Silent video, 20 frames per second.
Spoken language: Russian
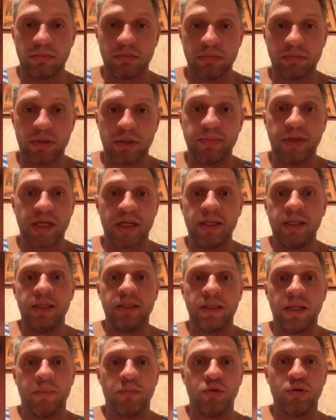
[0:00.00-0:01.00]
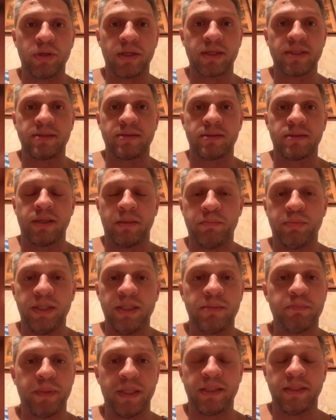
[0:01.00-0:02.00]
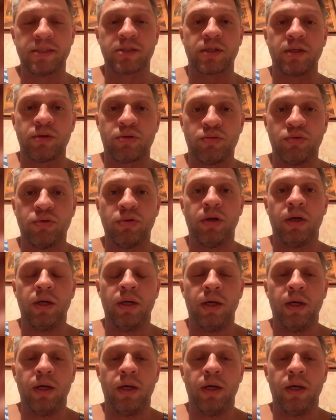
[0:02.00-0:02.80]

смогли домой раздобыть по нескольку